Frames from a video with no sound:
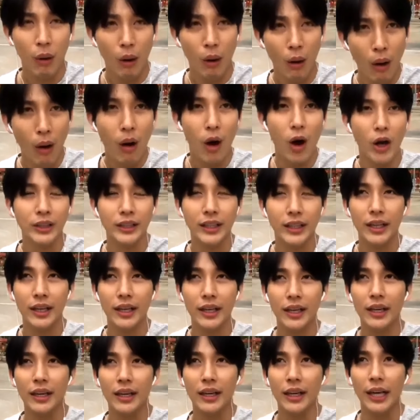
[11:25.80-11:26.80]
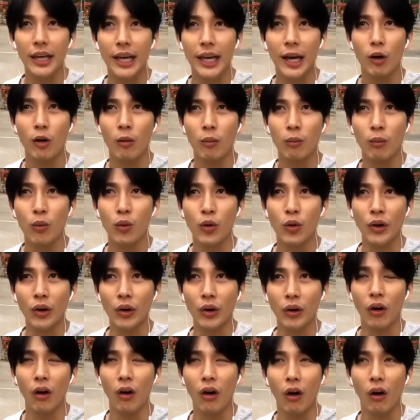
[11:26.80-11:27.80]
พ่อที่อบอุ่น
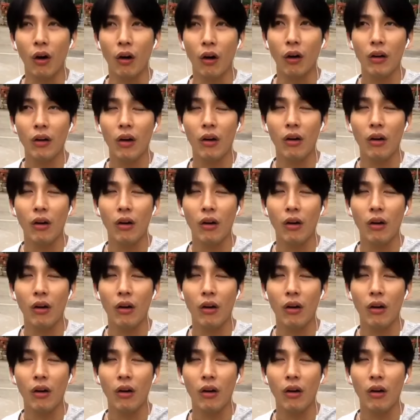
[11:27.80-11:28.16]
ของ